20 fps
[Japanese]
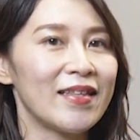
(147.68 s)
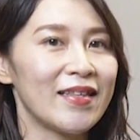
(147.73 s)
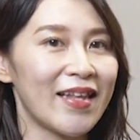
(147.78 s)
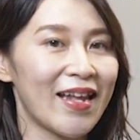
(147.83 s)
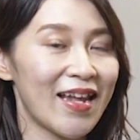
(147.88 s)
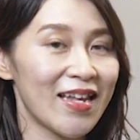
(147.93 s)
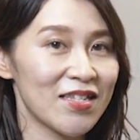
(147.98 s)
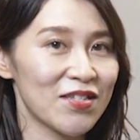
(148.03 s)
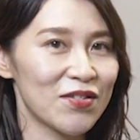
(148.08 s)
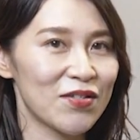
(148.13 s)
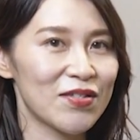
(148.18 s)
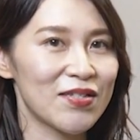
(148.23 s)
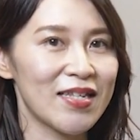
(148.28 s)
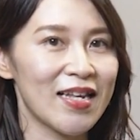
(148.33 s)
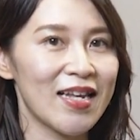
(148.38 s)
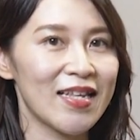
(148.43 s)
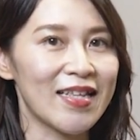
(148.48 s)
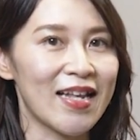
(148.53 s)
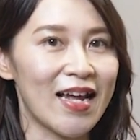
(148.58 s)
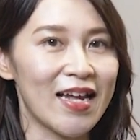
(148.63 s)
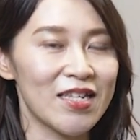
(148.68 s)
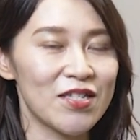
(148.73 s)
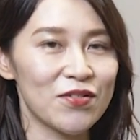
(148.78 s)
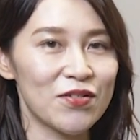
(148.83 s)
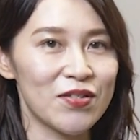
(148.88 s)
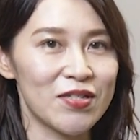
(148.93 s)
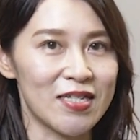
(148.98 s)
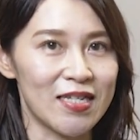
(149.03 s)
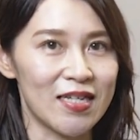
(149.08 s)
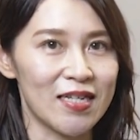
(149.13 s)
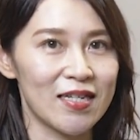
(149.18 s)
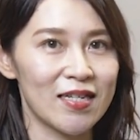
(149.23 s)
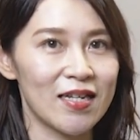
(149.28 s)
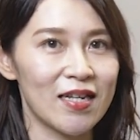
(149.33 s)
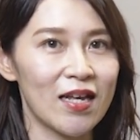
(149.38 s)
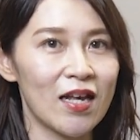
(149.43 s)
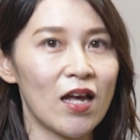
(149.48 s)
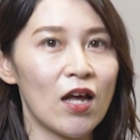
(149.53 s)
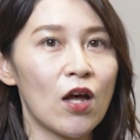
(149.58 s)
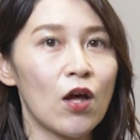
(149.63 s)
低周性体重児、
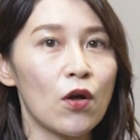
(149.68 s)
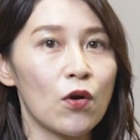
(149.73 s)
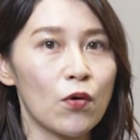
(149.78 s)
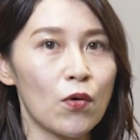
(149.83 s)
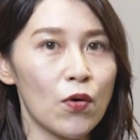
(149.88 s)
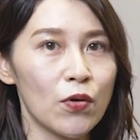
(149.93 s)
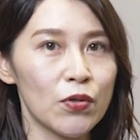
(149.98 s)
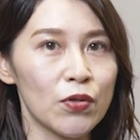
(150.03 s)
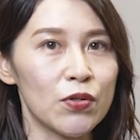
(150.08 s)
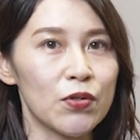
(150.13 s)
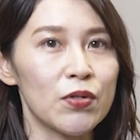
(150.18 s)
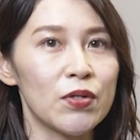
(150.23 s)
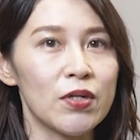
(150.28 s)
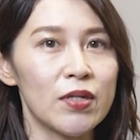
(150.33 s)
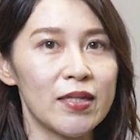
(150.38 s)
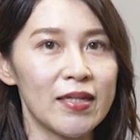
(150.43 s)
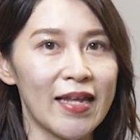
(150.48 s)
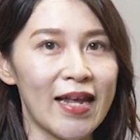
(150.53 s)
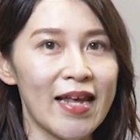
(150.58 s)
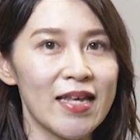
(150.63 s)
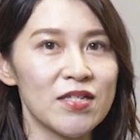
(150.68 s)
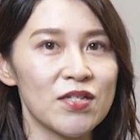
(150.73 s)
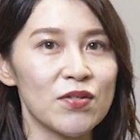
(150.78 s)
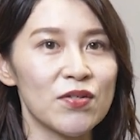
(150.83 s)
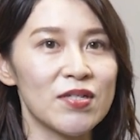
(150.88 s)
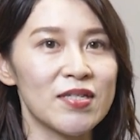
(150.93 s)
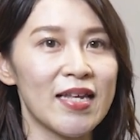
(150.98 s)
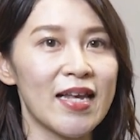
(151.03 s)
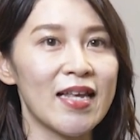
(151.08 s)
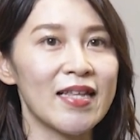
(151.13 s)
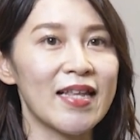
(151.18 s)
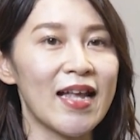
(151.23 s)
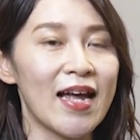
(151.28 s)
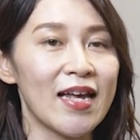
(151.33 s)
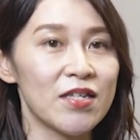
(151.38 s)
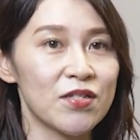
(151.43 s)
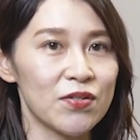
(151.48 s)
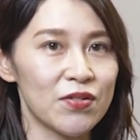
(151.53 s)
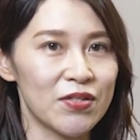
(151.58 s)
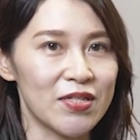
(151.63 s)
く低周性
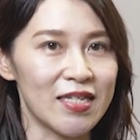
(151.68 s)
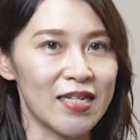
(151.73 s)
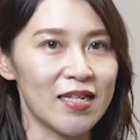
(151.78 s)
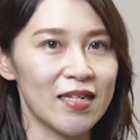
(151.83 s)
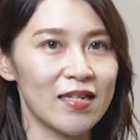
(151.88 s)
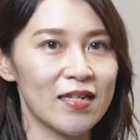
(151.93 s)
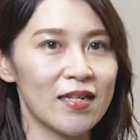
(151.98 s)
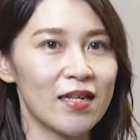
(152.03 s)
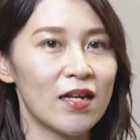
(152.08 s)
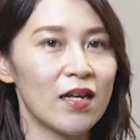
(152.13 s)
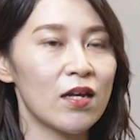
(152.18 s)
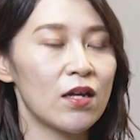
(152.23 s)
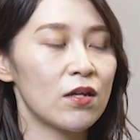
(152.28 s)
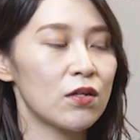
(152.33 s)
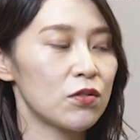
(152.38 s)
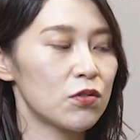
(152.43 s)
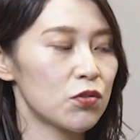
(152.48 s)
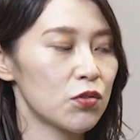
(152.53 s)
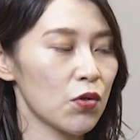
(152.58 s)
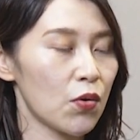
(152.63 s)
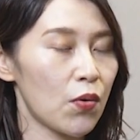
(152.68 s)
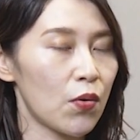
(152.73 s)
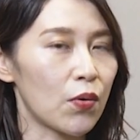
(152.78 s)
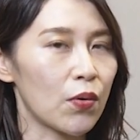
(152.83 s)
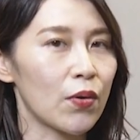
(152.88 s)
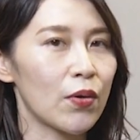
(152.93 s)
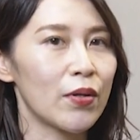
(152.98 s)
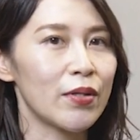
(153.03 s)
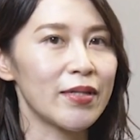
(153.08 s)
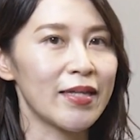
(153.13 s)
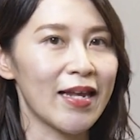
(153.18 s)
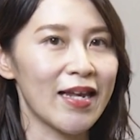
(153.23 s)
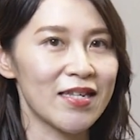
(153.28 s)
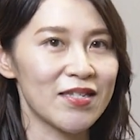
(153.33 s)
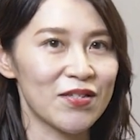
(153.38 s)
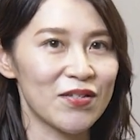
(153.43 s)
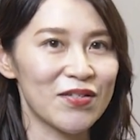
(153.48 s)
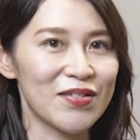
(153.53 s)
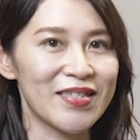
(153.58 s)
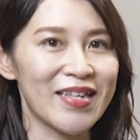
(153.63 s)
体重児、超低
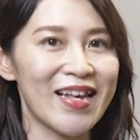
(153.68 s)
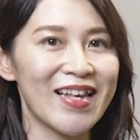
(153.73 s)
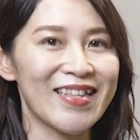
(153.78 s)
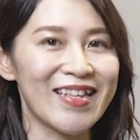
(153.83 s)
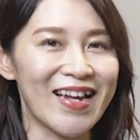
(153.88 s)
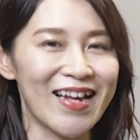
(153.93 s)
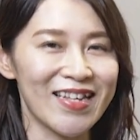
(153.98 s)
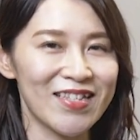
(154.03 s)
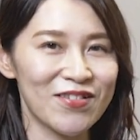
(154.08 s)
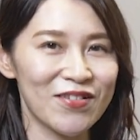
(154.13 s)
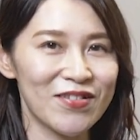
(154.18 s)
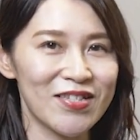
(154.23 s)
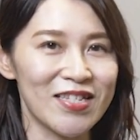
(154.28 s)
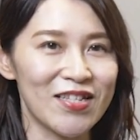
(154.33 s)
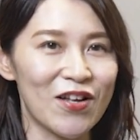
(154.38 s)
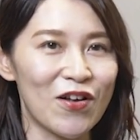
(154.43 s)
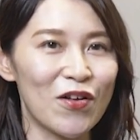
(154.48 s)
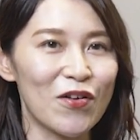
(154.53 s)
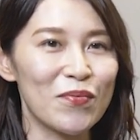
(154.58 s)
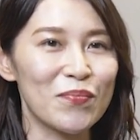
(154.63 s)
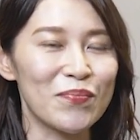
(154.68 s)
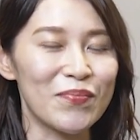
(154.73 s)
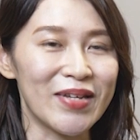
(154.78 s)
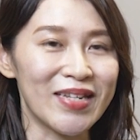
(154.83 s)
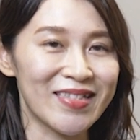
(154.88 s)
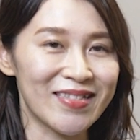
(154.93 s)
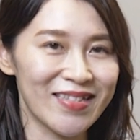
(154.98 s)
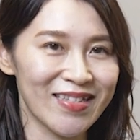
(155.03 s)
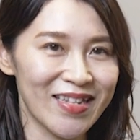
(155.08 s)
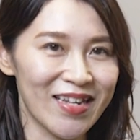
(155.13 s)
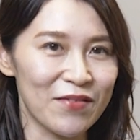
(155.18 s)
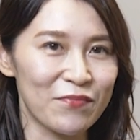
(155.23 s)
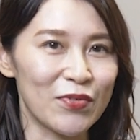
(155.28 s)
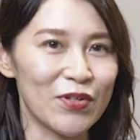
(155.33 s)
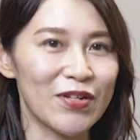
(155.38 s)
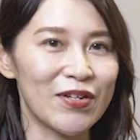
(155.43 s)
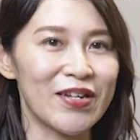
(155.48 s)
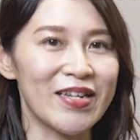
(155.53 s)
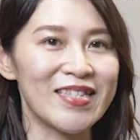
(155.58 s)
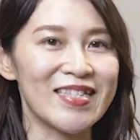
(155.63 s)
周性体重児の3つに
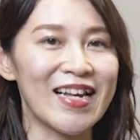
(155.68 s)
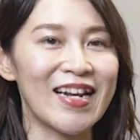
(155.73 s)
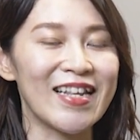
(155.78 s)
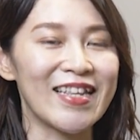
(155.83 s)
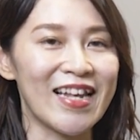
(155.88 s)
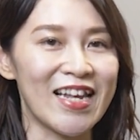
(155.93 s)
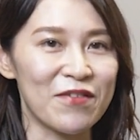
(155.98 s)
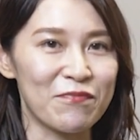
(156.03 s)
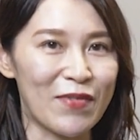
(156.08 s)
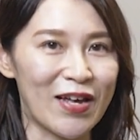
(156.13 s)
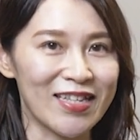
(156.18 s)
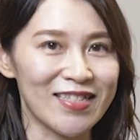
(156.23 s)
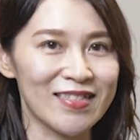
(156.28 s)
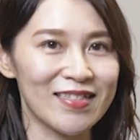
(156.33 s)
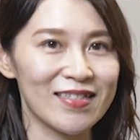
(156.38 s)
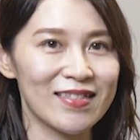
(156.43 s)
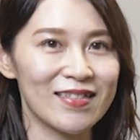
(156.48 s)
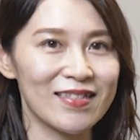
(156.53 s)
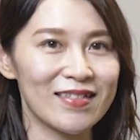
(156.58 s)
分類されています。